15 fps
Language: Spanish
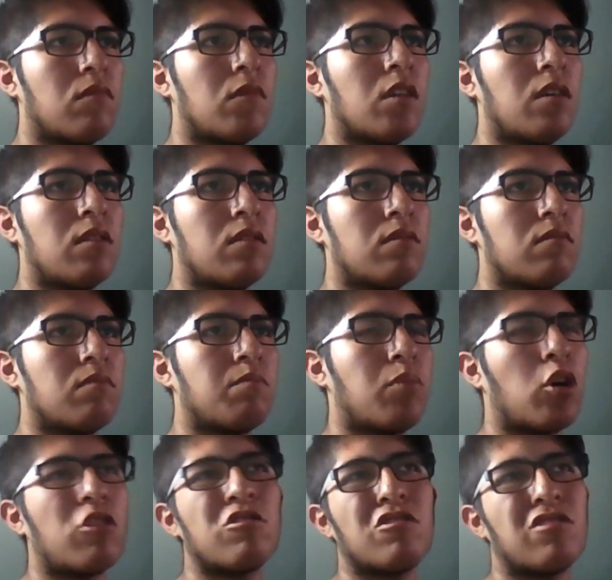no
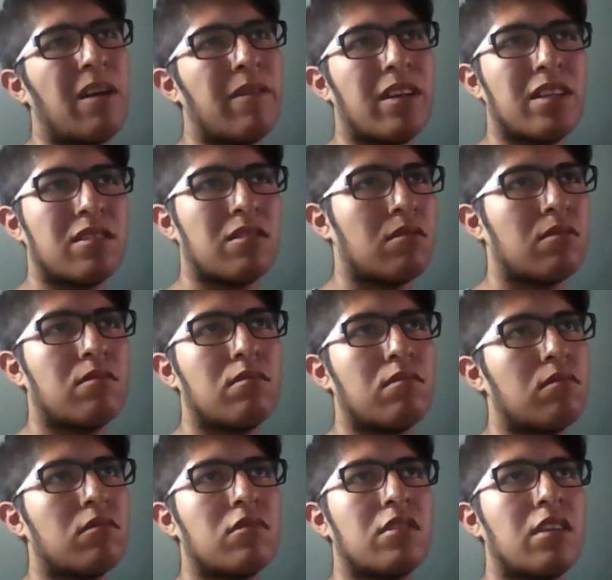pocos saben esto
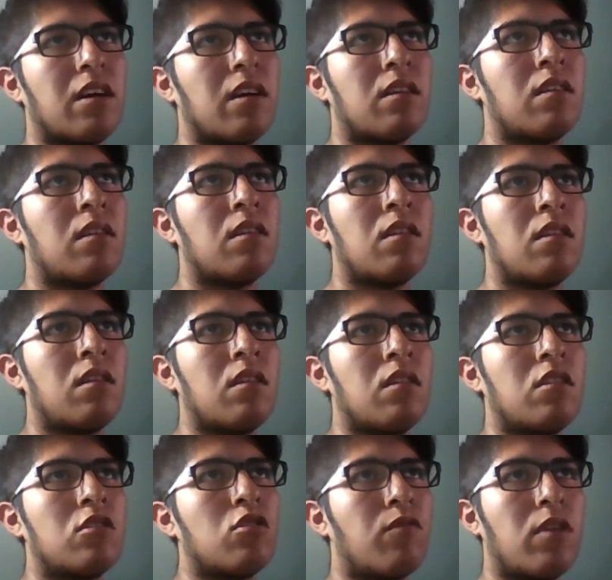
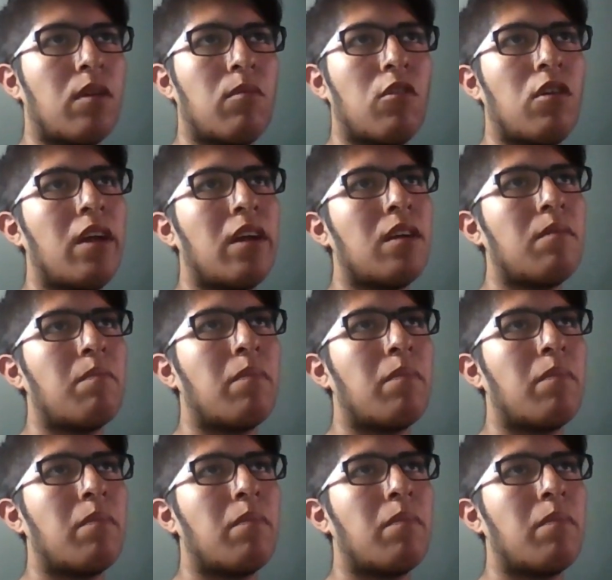o sufrí bullying